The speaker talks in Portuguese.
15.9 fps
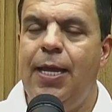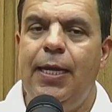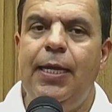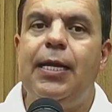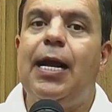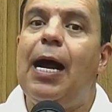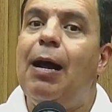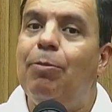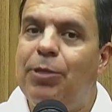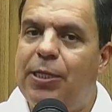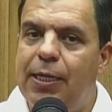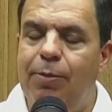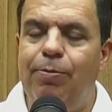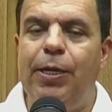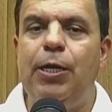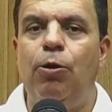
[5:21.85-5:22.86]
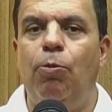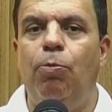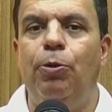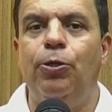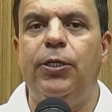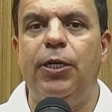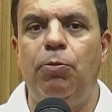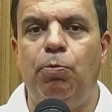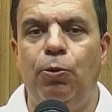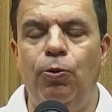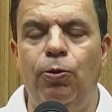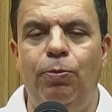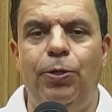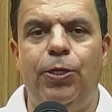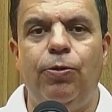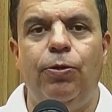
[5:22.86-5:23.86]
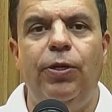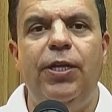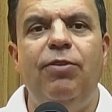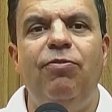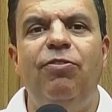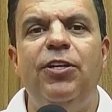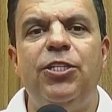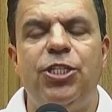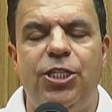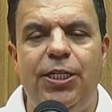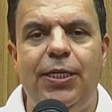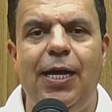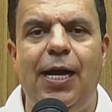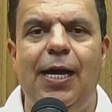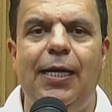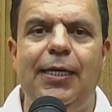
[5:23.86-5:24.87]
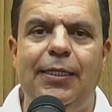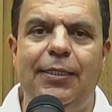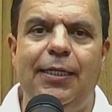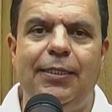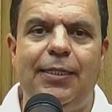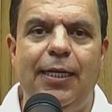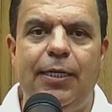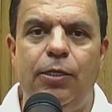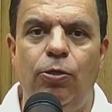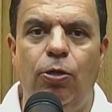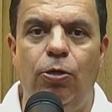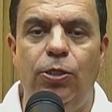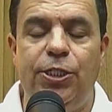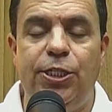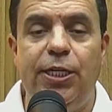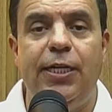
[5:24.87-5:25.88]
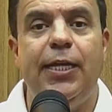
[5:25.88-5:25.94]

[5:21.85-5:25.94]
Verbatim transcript: E cabe também ao poder público investir na área da tecnologia,